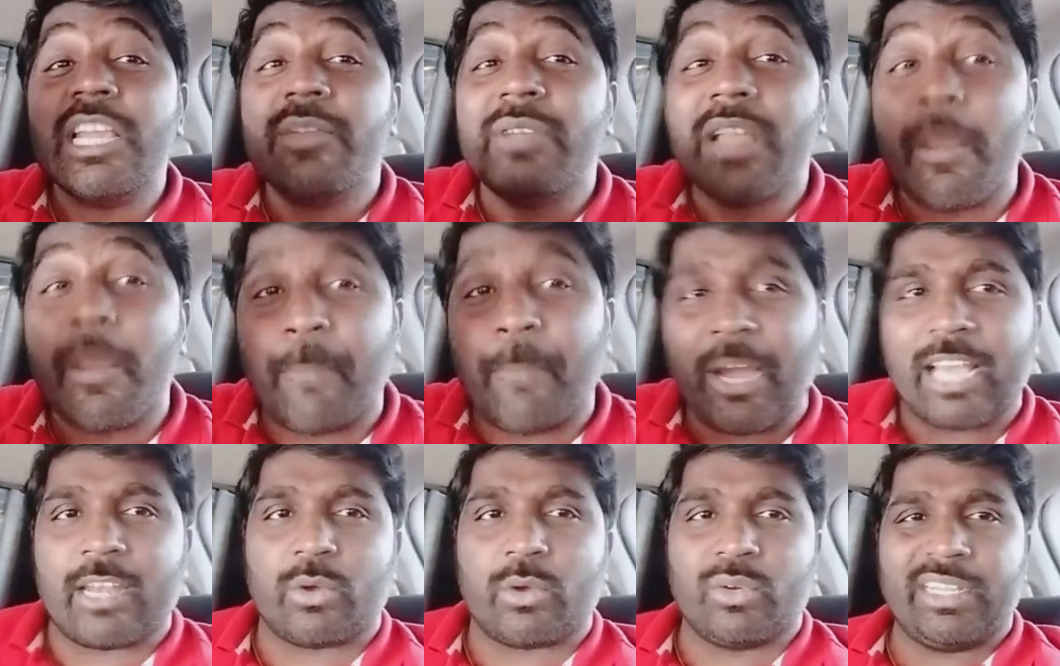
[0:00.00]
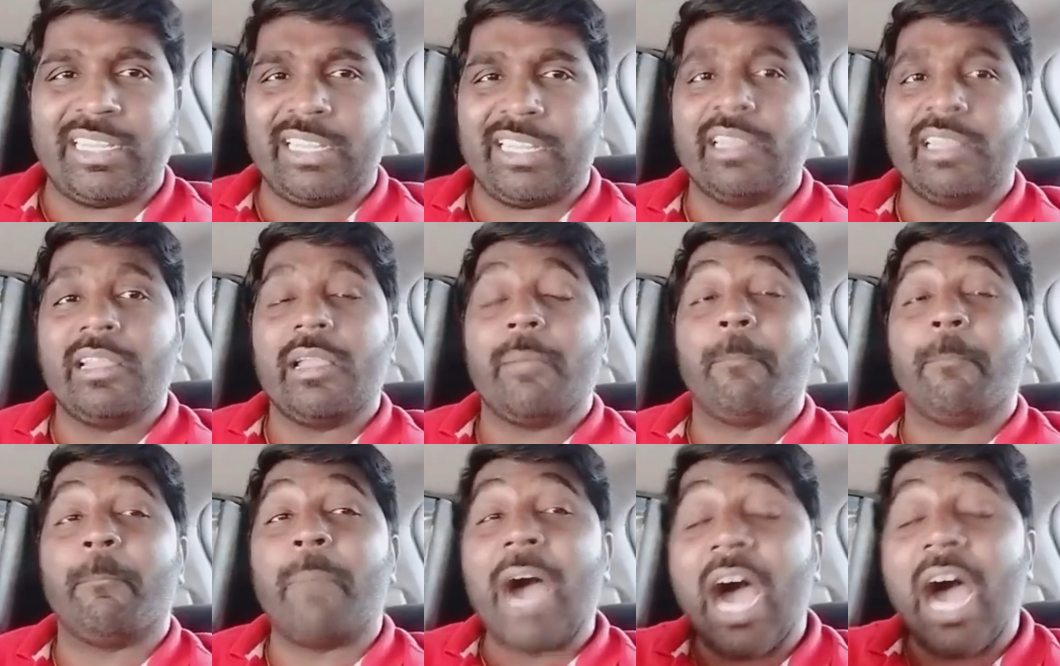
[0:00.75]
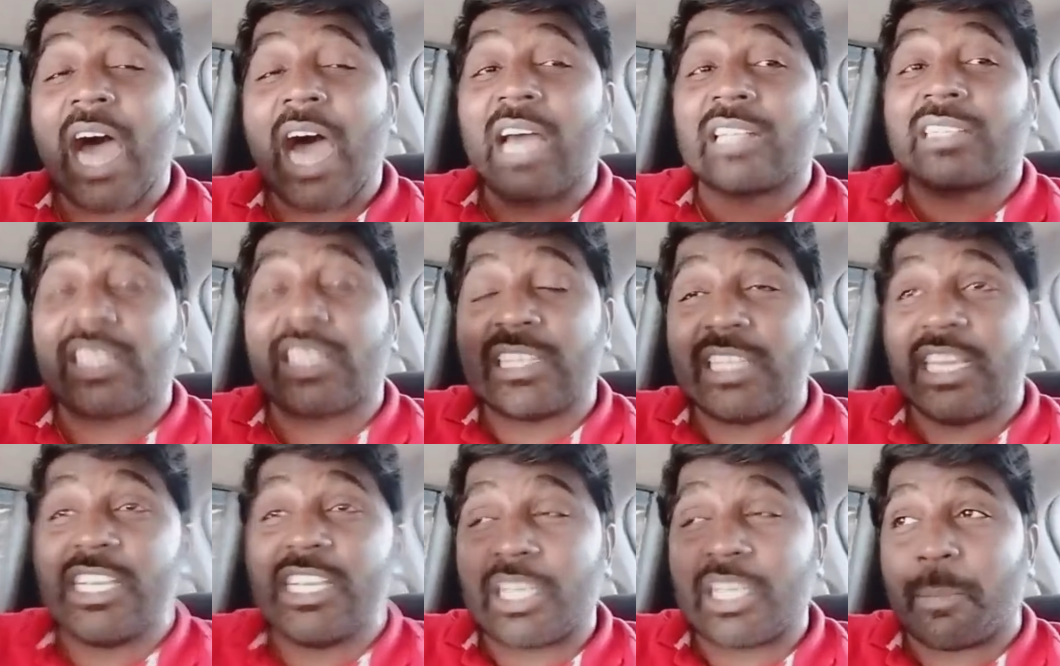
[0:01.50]
ఈవీఎం పగలగొట్టి
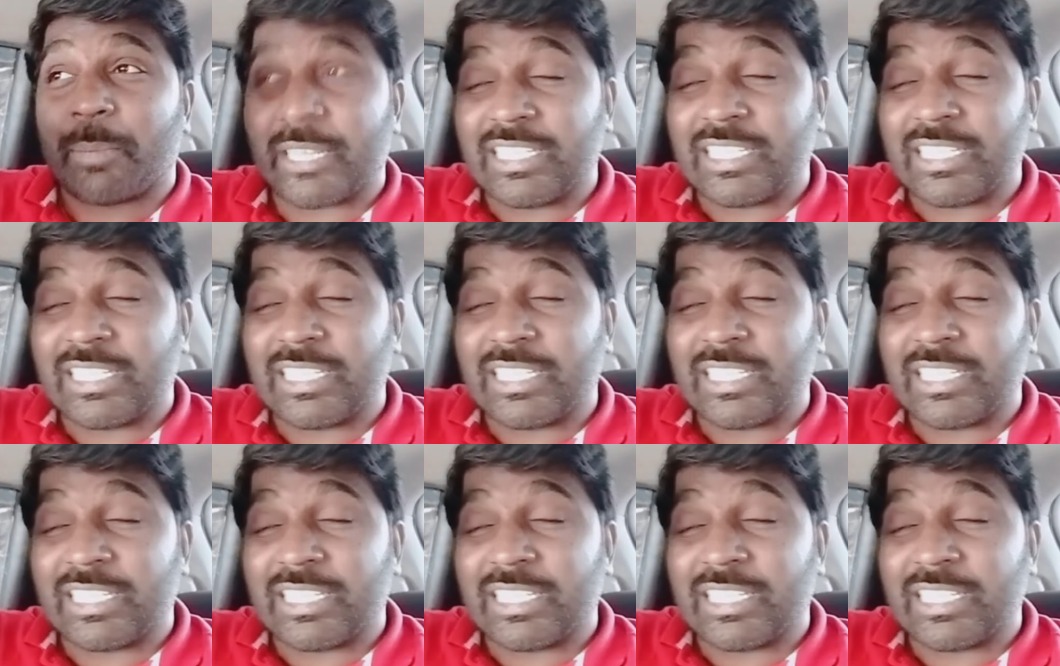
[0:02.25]
భారతదేశ